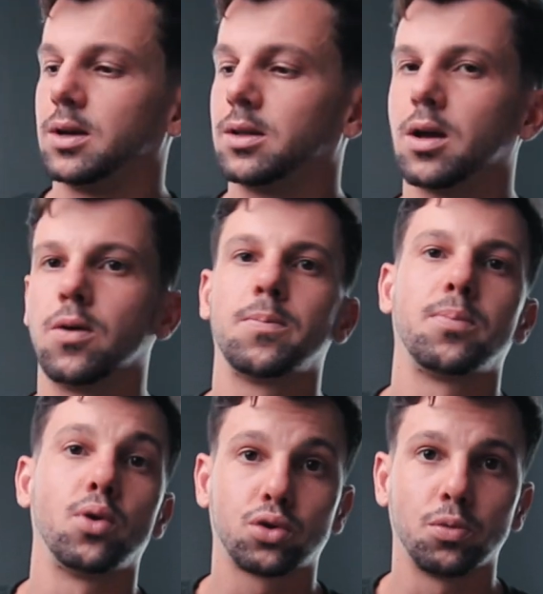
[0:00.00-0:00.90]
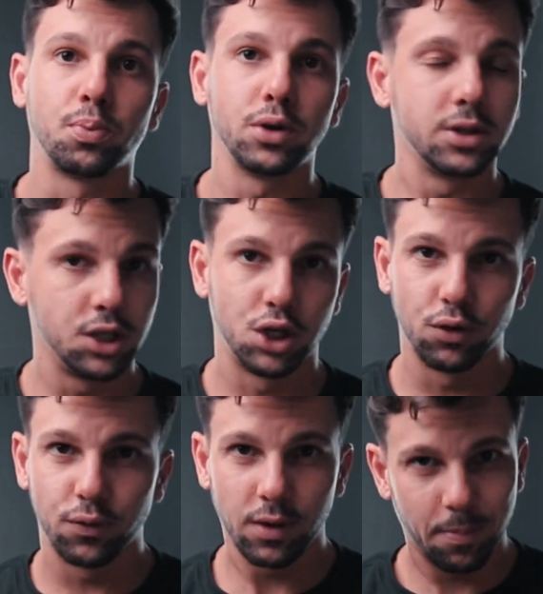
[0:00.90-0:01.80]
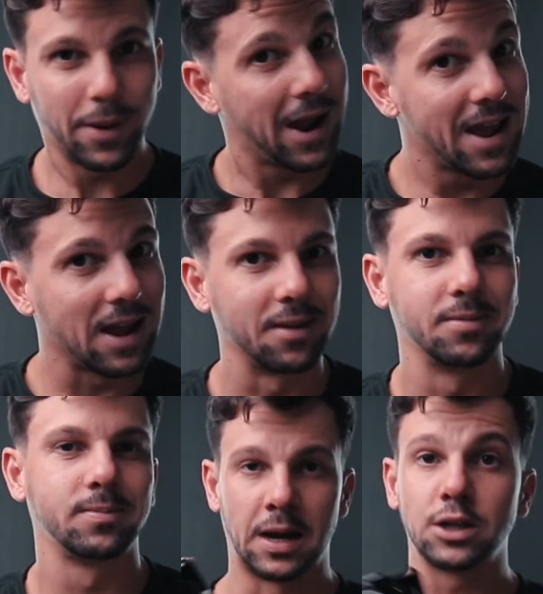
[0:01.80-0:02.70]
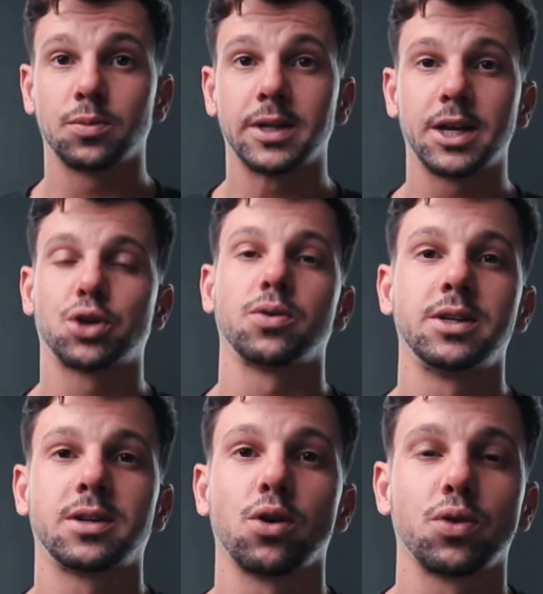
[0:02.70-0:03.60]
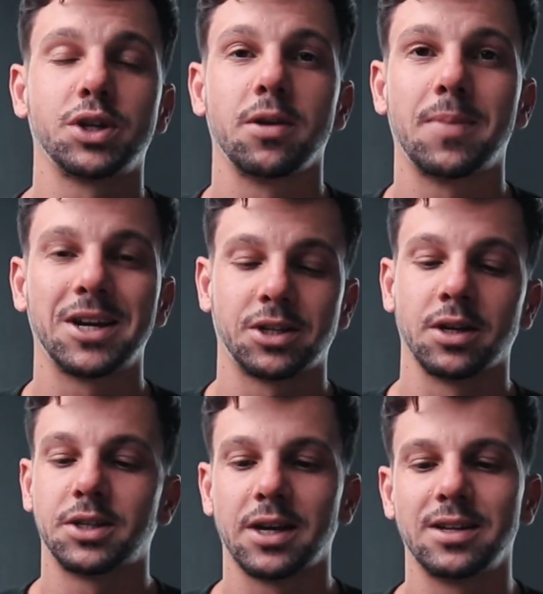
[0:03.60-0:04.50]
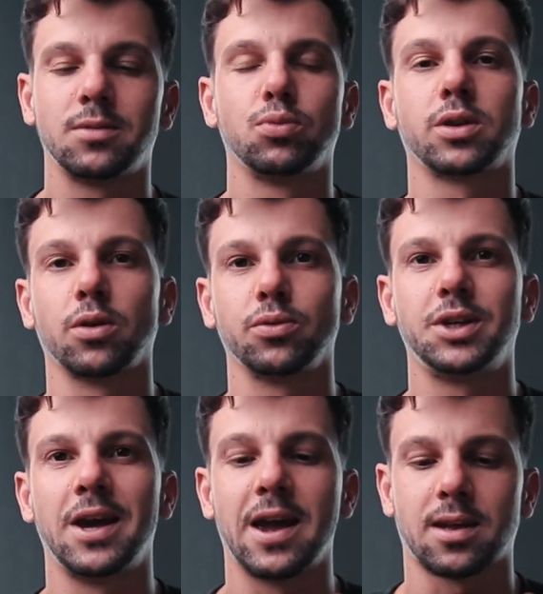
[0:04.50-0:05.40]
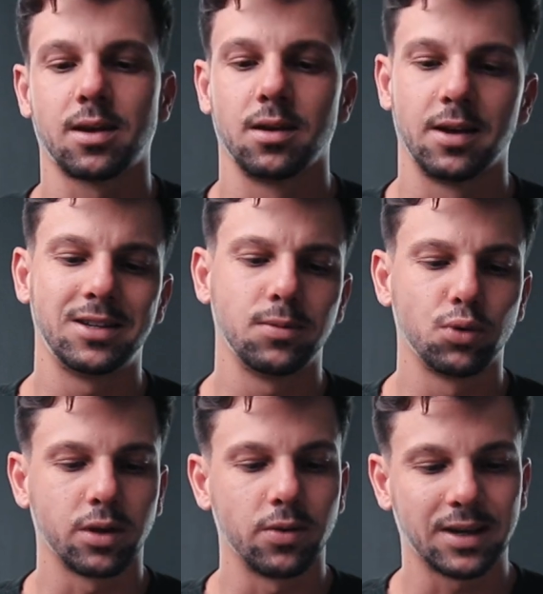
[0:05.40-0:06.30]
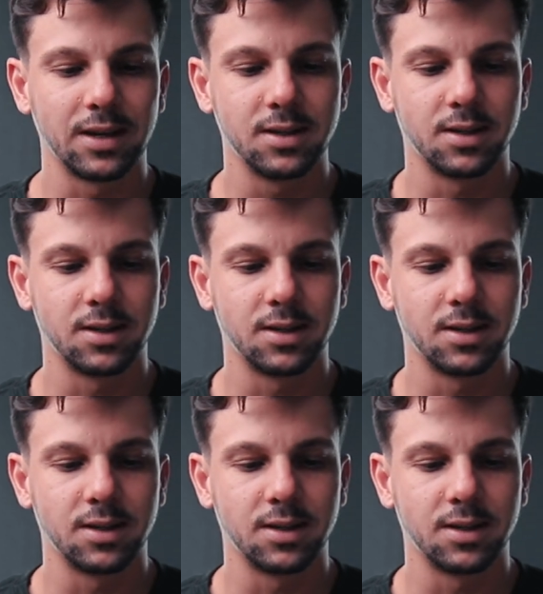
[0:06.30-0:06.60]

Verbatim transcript: Então, ponto positivo aí para ela. Mais uma das coisas que eu gostei bastante é esse botão de REC. Esse botão aqui em